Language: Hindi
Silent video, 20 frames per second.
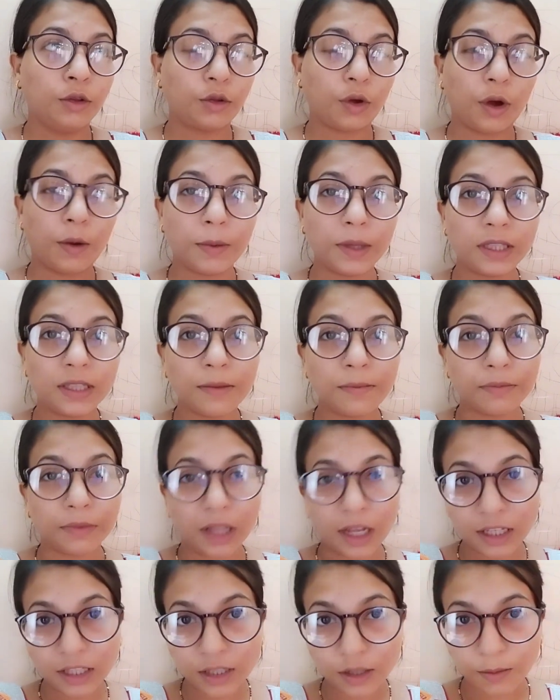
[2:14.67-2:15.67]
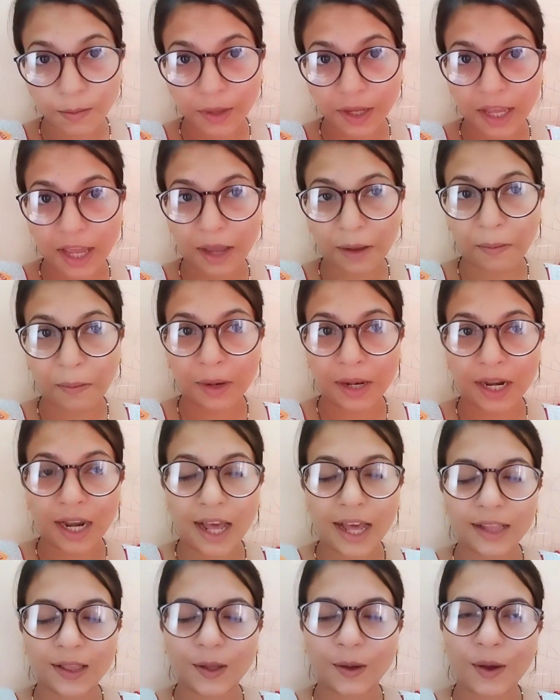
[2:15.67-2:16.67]
तो अभी सिर्फ दस रुपये का एक मिल
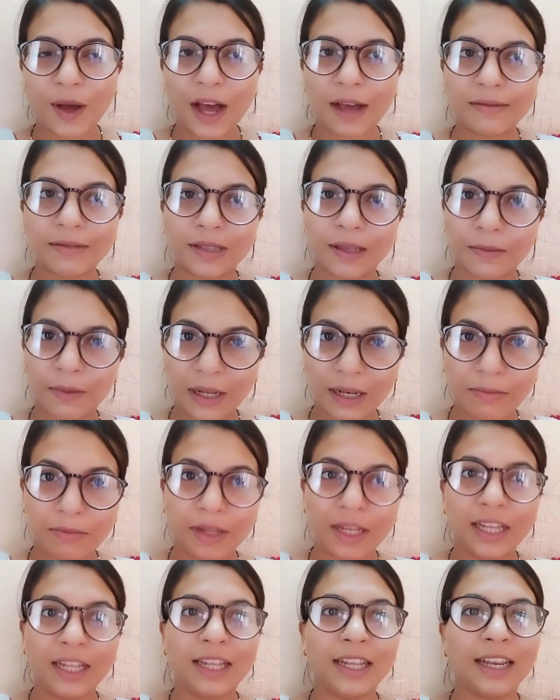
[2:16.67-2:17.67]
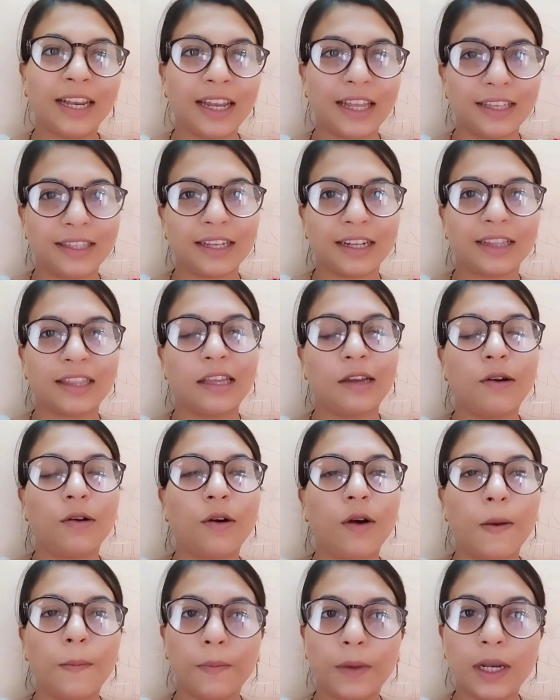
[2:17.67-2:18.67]
रहा है तो आप सभी भी ले सकते
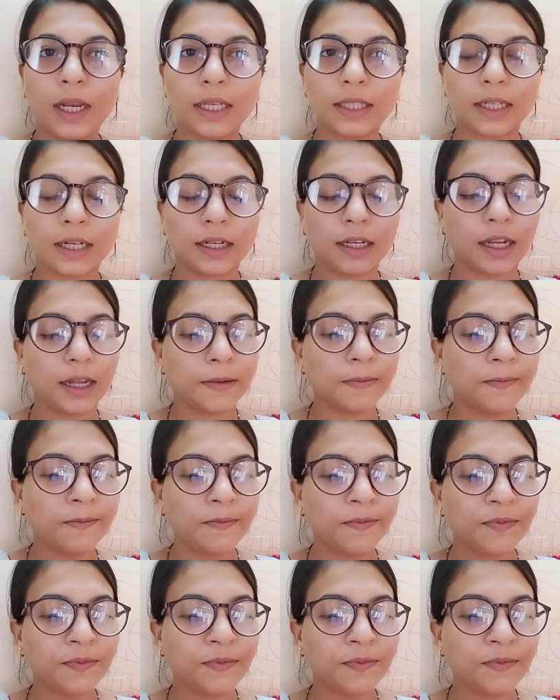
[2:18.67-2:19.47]
हो हम भी ले सकते हैं